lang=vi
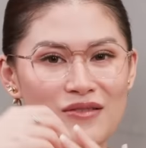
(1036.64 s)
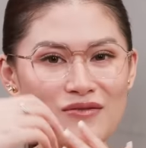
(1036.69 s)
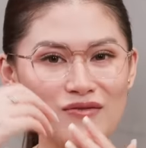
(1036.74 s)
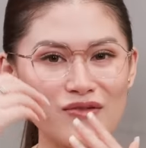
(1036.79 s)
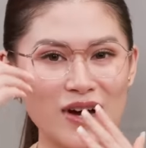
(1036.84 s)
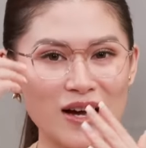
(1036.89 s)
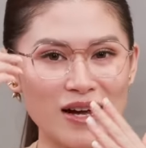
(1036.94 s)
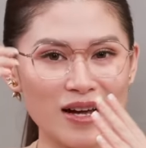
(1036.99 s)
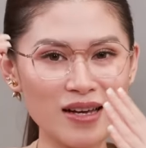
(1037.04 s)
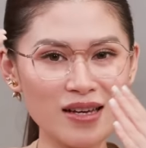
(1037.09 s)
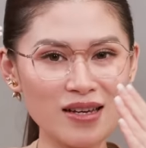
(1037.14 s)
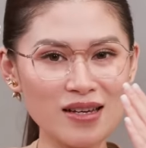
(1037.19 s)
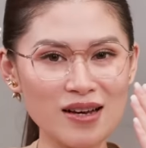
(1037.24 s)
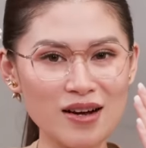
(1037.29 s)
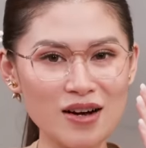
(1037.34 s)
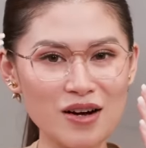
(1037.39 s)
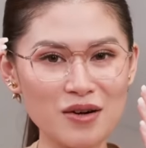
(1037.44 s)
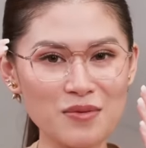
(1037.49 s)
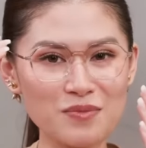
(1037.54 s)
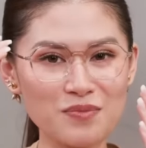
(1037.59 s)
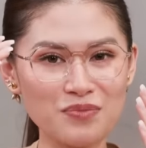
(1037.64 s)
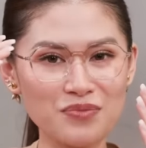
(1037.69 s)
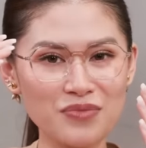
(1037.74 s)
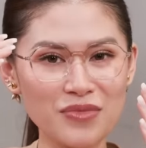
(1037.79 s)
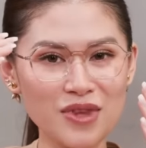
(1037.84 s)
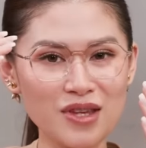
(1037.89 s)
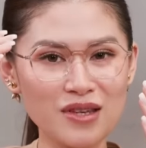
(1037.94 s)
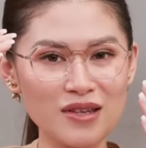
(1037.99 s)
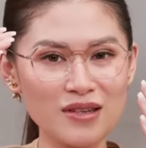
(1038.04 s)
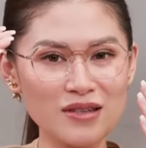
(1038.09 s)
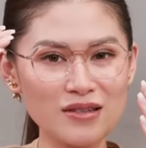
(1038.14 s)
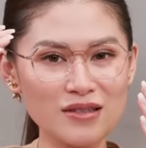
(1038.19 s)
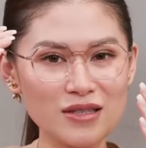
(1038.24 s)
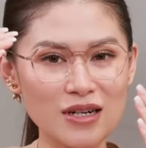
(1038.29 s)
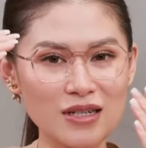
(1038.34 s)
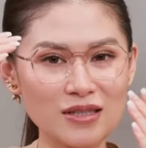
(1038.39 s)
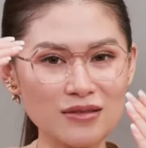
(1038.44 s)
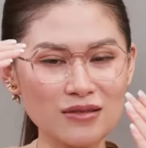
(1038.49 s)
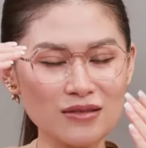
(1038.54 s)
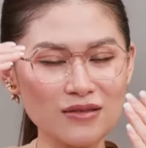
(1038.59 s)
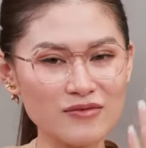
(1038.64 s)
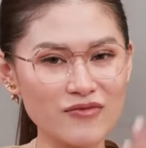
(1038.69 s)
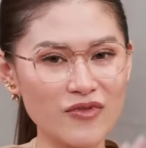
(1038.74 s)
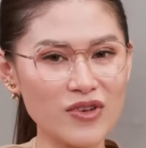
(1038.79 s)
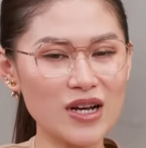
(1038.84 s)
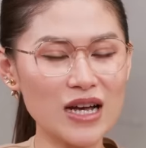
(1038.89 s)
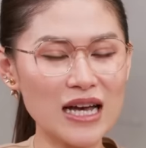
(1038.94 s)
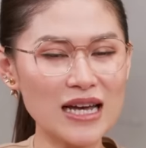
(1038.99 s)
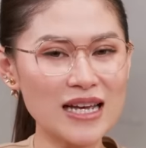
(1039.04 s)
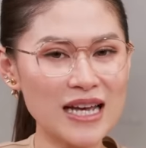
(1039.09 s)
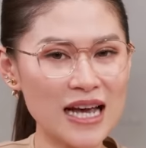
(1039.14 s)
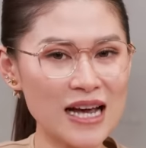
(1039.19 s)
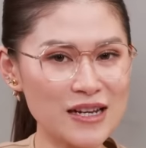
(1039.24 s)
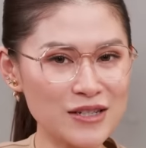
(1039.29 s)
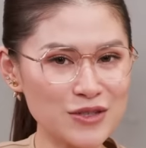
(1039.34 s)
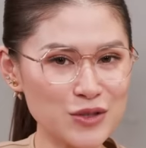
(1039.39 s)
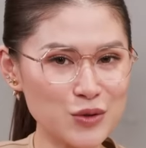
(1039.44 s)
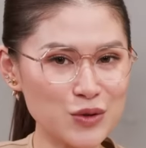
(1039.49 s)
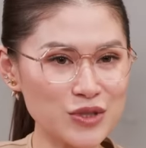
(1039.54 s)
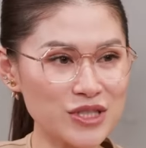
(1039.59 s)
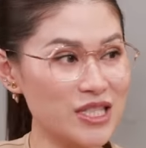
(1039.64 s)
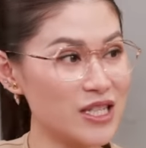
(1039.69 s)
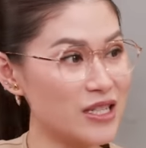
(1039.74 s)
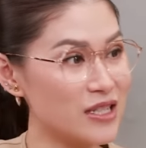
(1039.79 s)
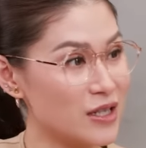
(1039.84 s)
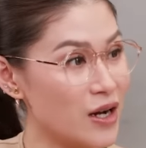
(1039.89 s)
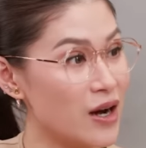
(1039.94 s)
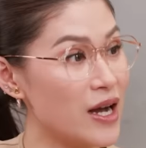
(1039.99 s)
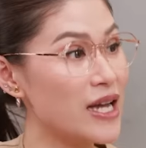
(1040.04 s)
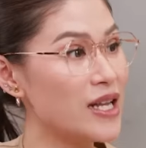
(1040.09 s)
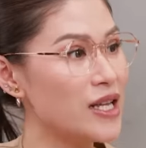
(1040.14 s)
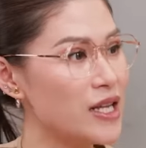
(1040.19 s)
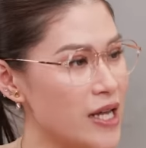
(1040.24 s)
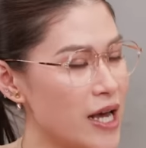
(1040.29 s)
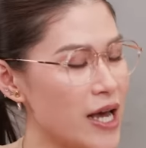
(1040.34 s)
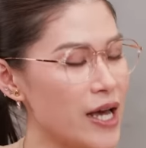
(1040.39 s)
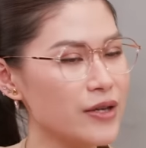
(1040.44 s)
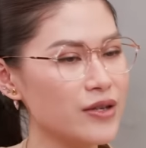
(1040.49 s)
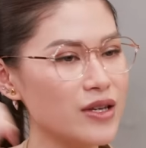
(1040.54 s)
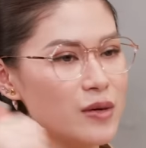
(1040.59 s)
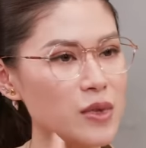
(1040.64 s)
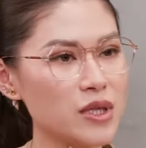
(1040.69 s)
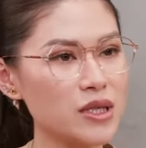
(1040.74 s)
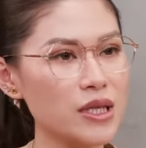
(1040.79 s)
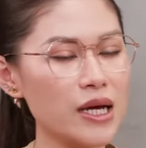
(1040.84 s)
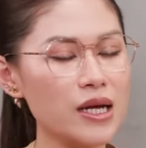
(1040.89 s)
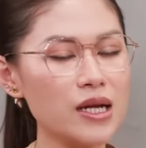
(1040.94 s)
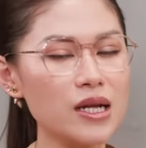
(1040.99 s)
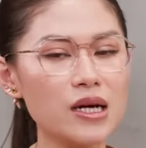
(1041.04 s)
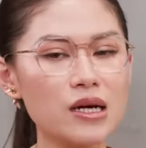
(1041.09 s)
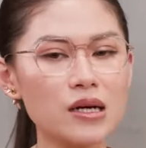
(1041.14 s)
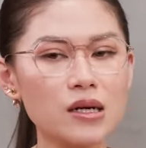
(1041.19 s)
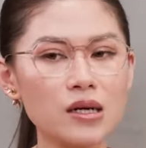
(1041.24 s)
và cái uh, uh, cái case của chị H'Hen Niê cho mình thấy là